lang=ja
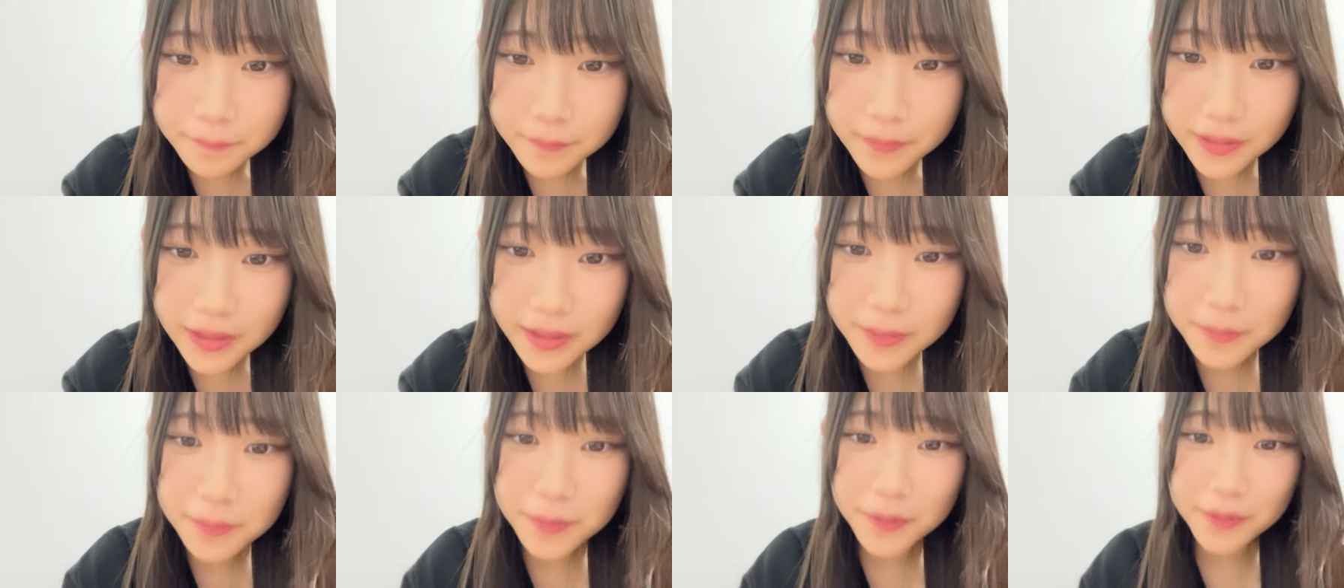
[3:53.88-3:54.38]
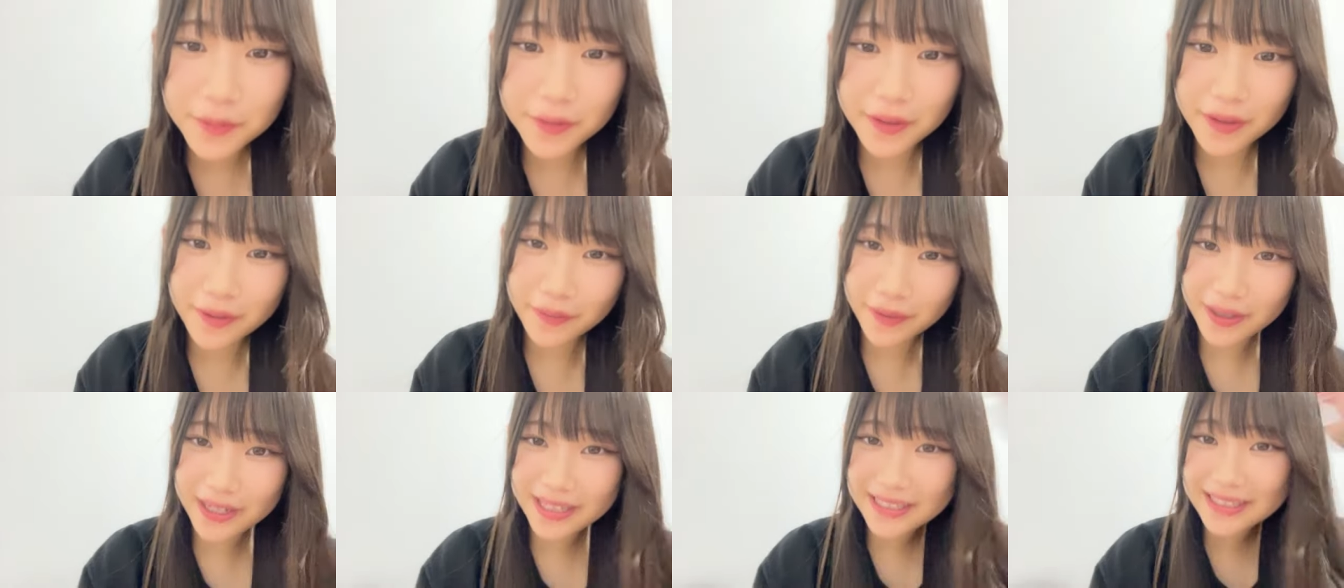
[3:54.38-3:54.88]
イーブイの絵
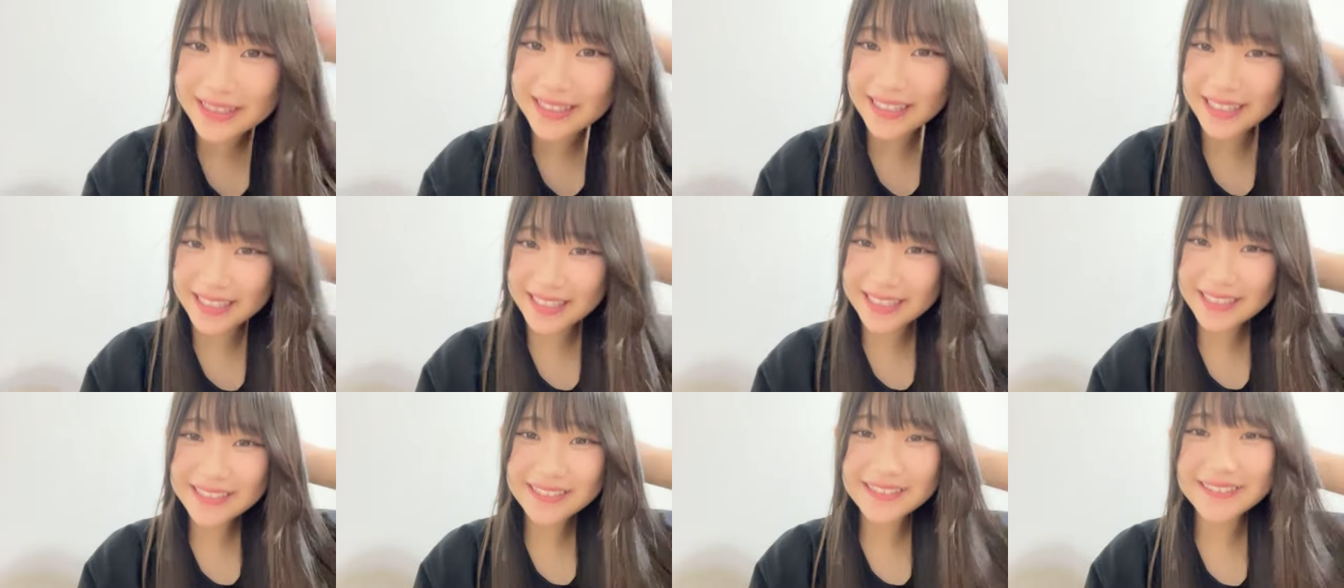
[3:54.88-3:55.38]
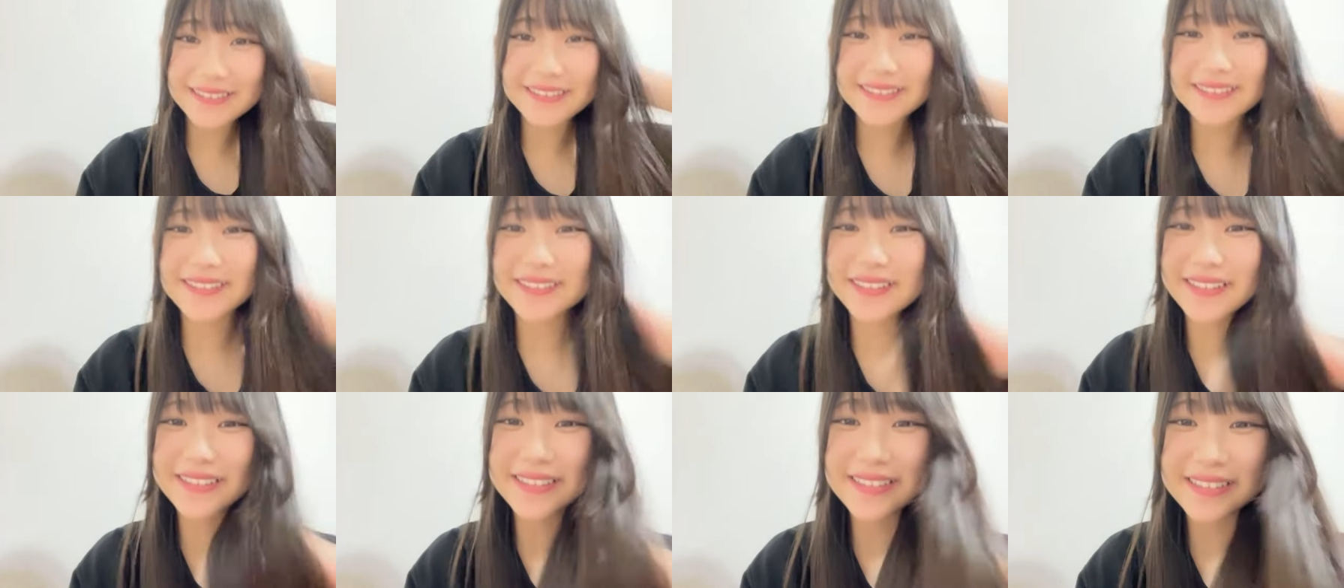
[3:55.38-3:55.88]
分かった本
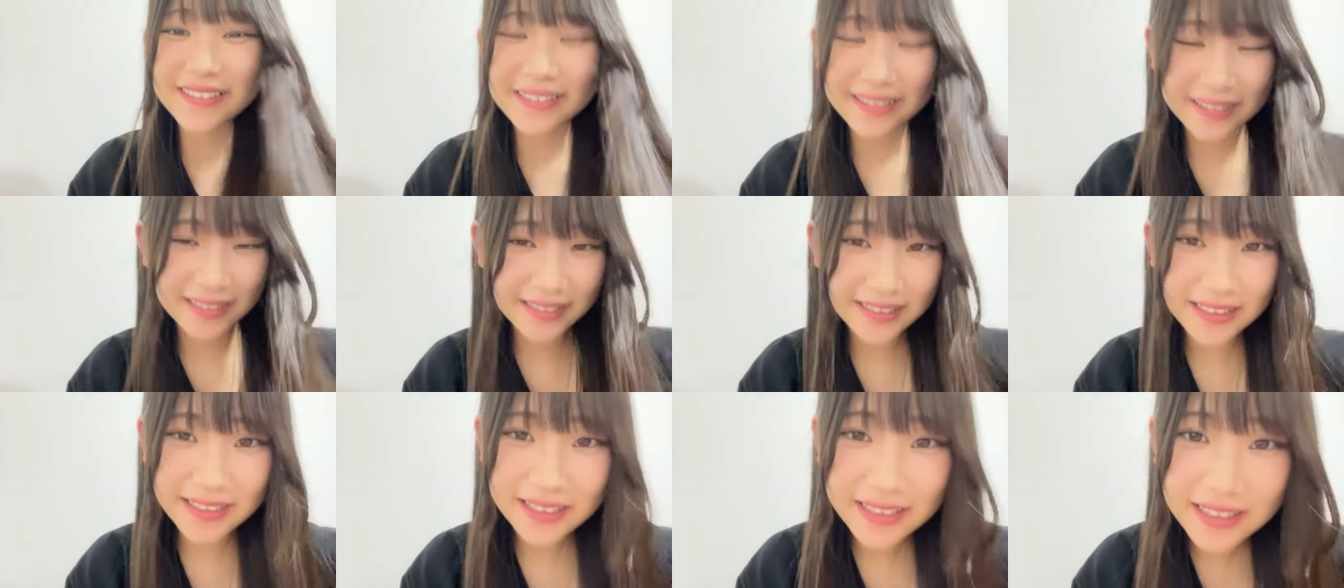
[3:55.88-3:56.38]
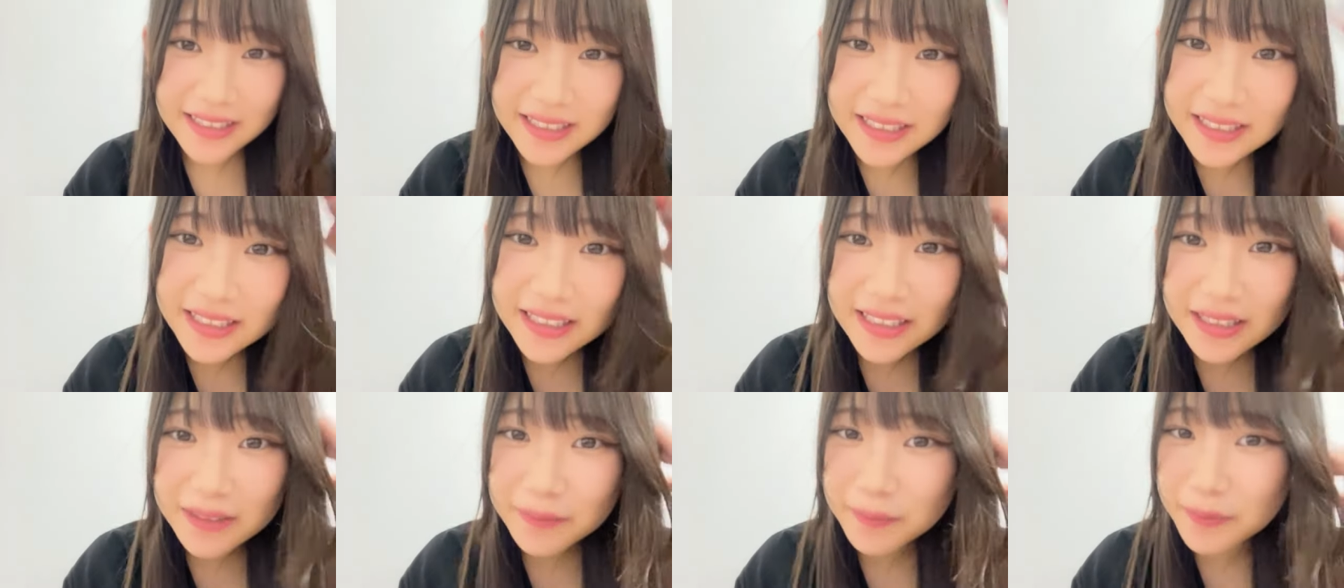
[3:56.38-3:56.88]
当
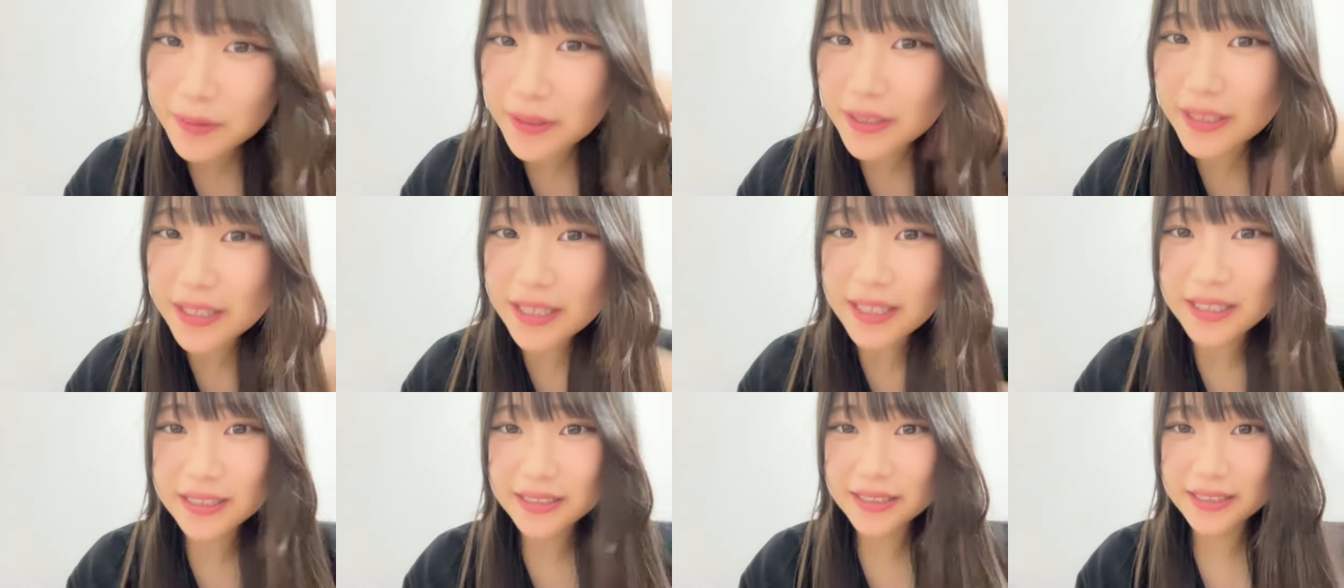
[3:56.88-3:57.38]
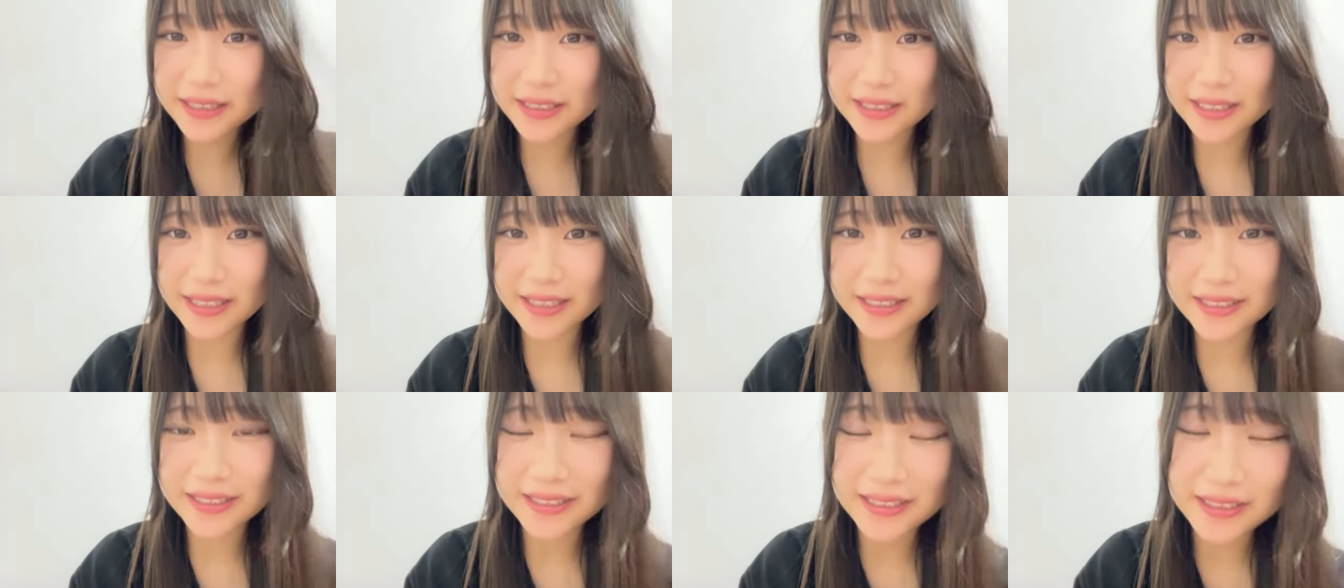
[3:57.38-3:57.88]
イーブイが好き
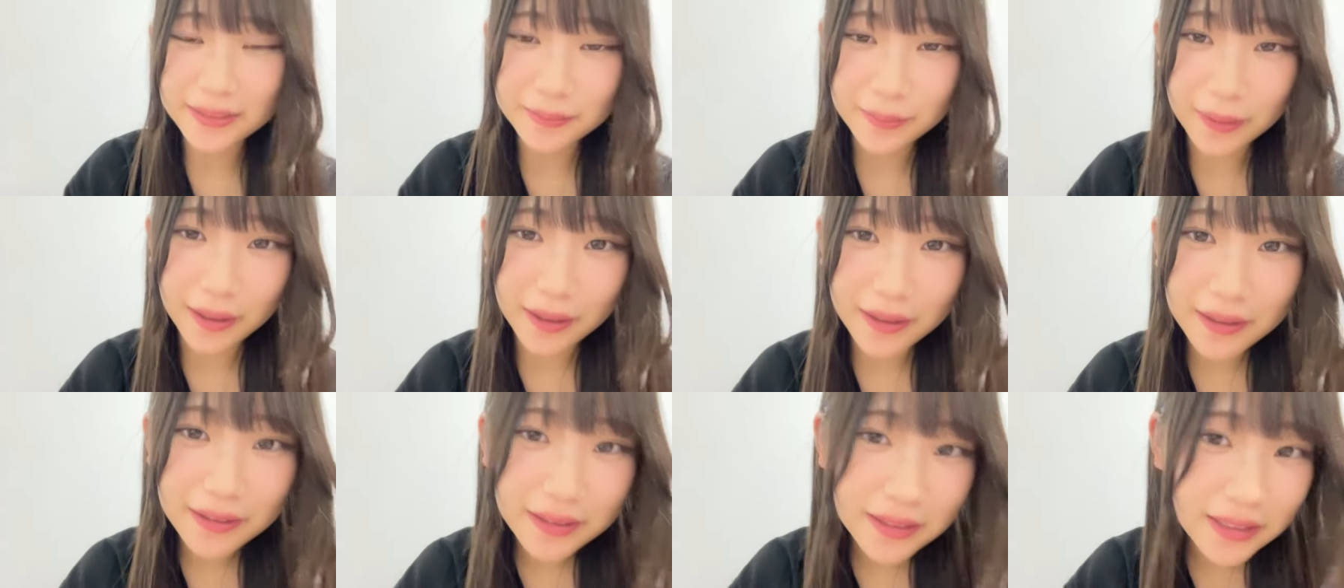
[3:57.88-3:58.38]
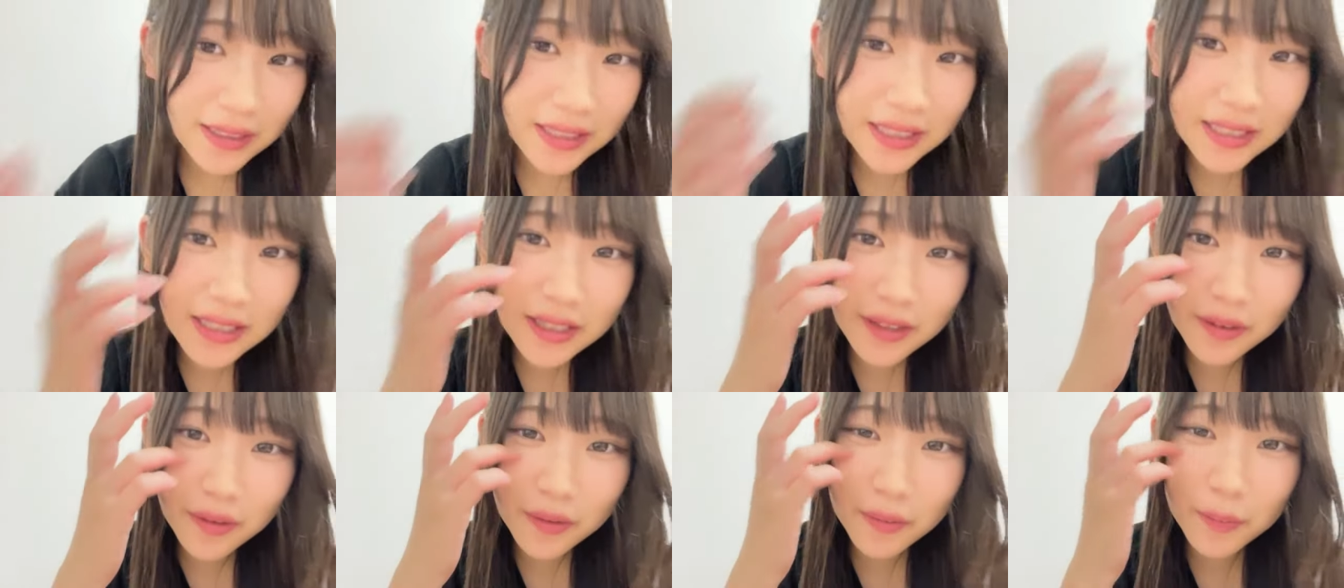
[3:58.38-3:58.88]
です一番人
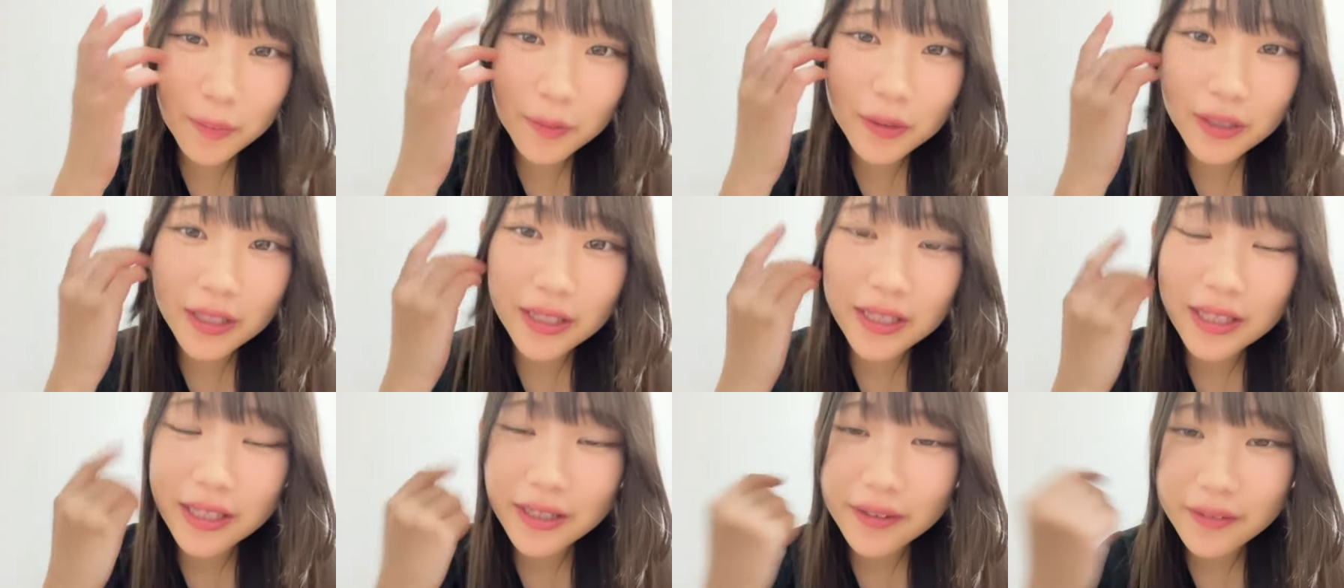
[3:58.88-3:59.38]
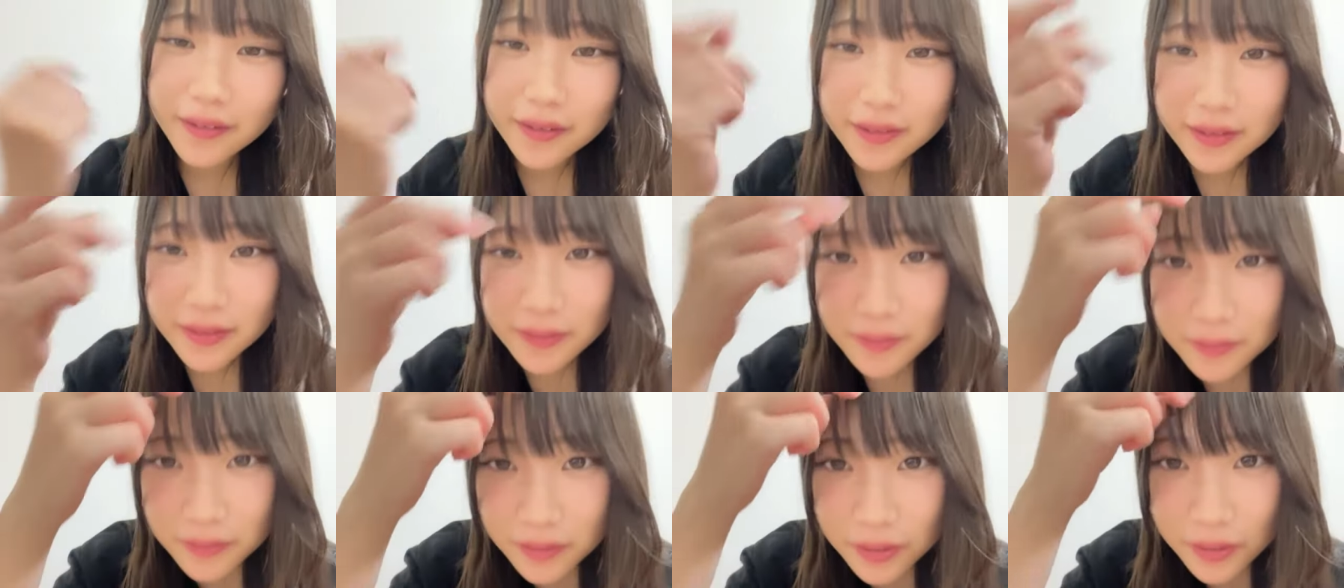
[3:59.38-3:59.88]
形持ってたよ
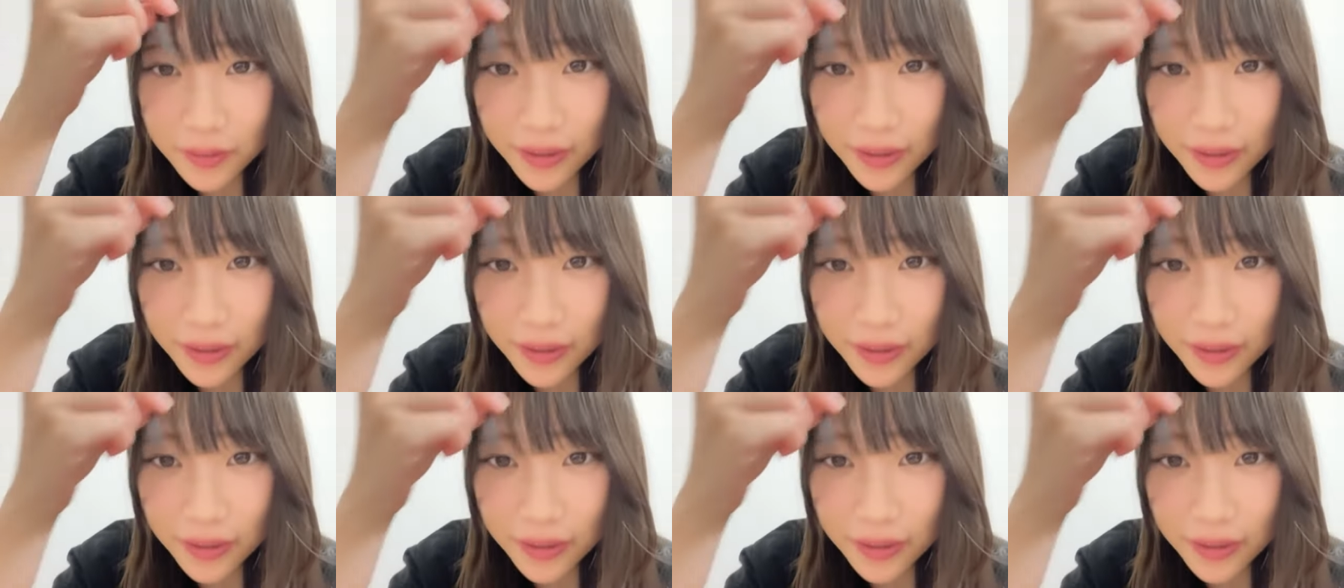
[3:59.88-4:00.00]
どっ